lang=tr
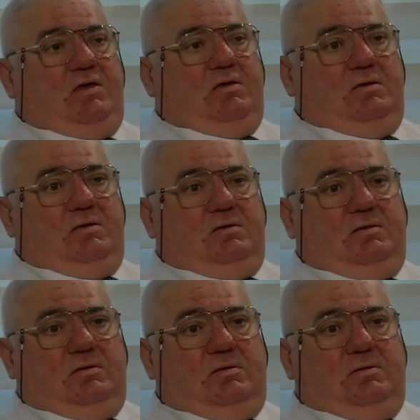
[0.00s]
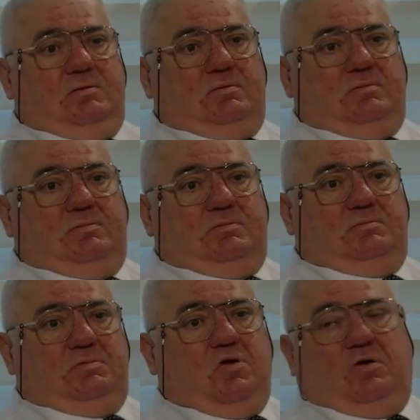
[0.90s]
e,
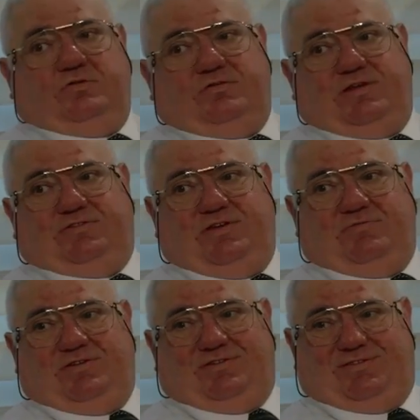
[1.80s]
bir Golden Retriever